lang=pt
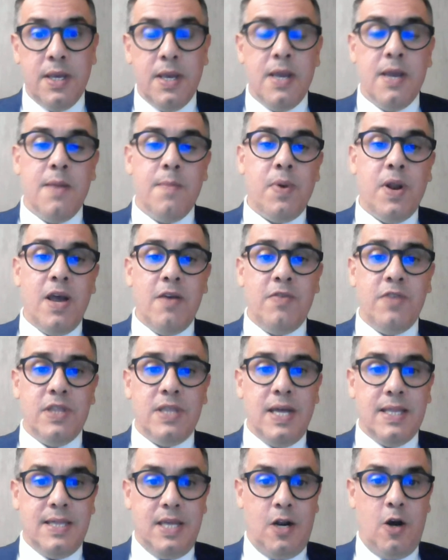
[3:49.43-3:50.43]
para evitar
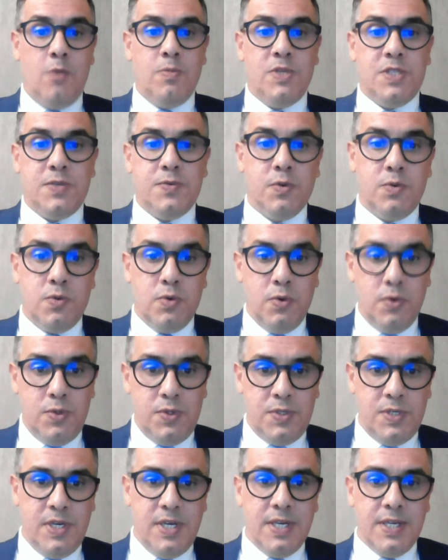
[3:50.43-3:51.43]
traumas
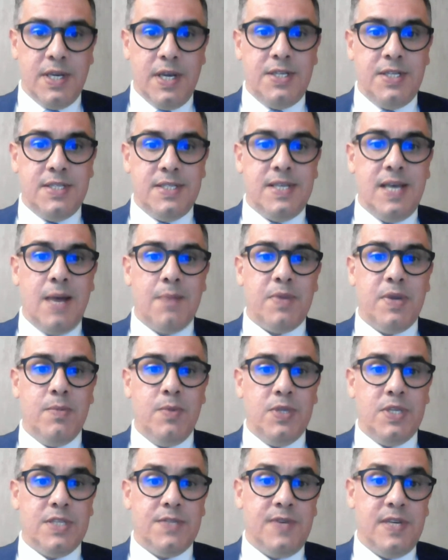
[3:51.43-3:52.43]
futuros, que a gente sabe que
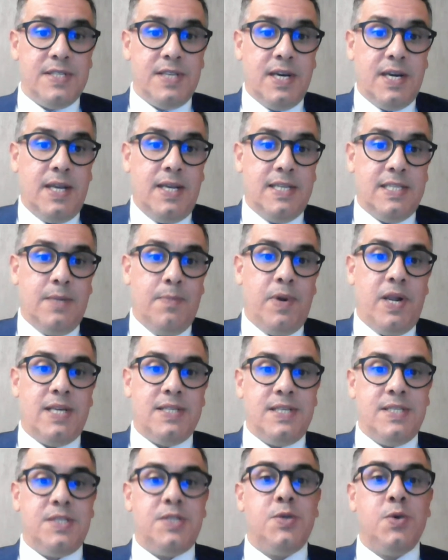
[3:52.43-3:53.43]
muitas vezes a criança
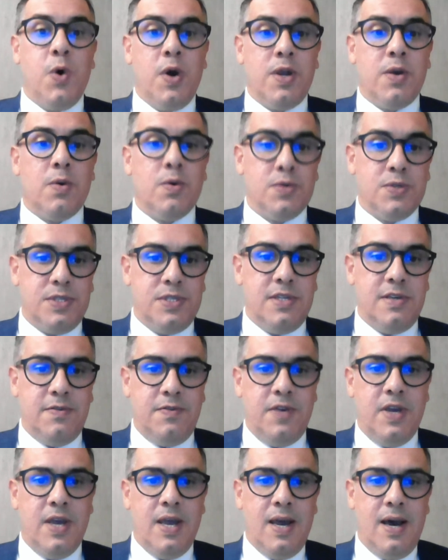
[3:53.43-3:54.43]
presenciou,
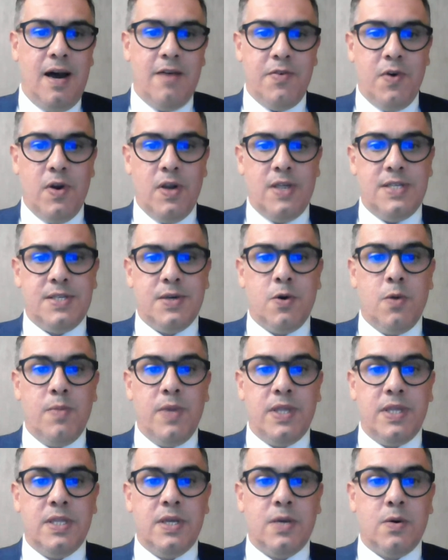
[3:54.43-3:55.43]
inclusive, a violência
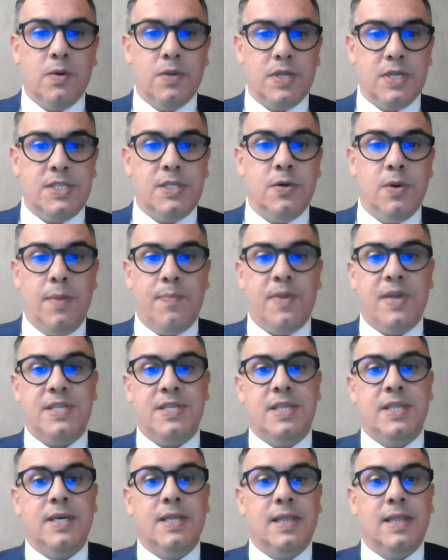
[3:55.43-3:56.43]
cometida contra seu
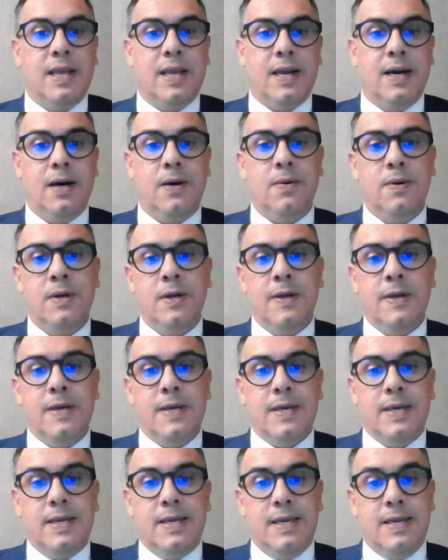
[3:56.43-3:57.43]
representante legal,
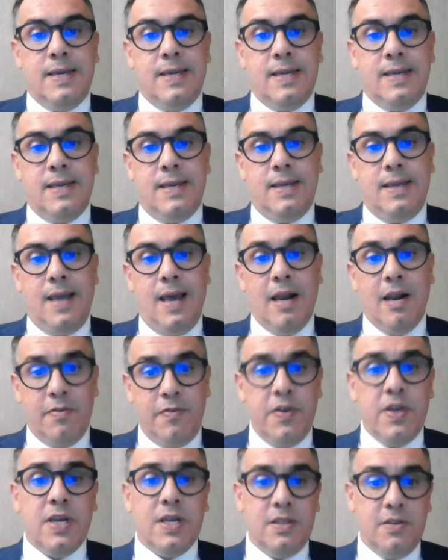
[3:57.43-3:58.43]
e ela
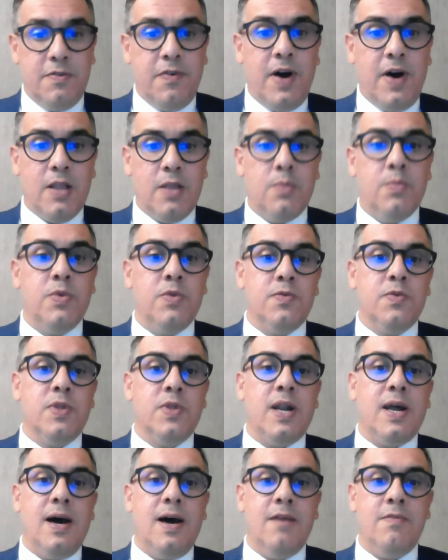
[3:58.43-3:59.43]
fica, de fato, muito
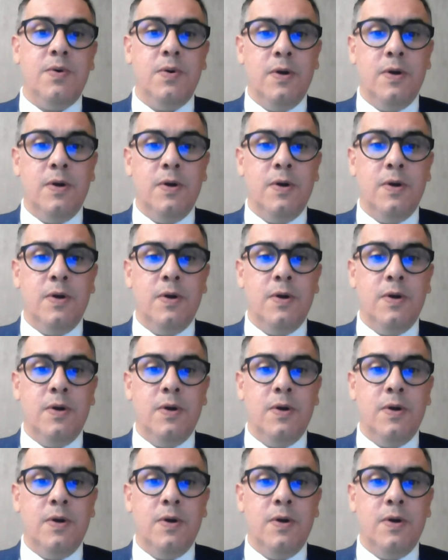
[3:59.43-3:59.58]
vulnerável,